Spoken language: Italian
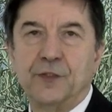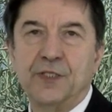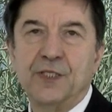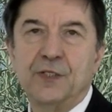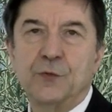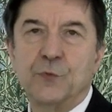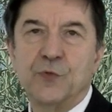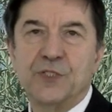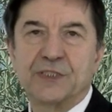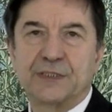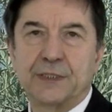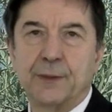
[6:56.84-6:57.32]
In
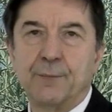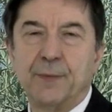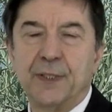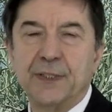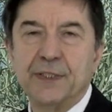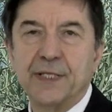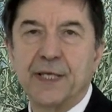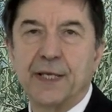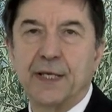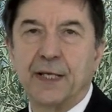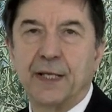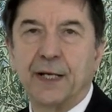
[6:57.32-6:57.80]
questa
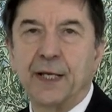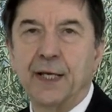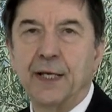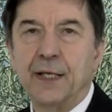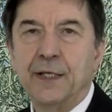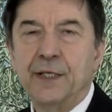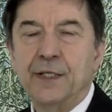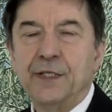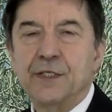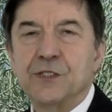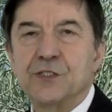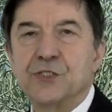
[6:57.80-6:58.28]
maniera
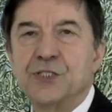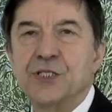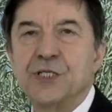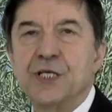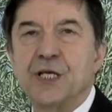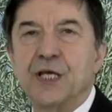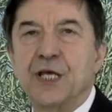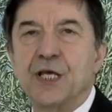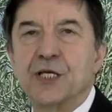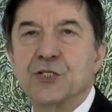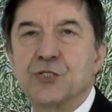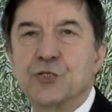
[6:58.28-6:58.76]

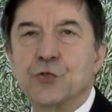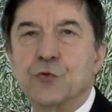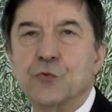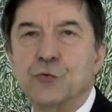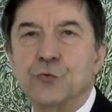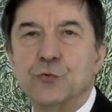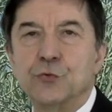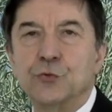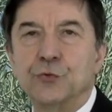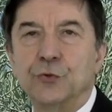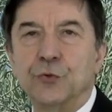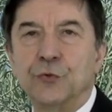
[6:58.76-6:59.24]
si
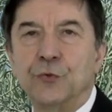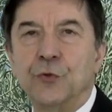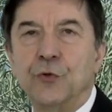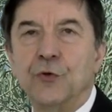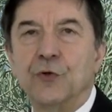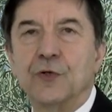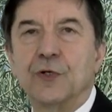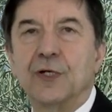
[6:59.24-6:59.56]
escludono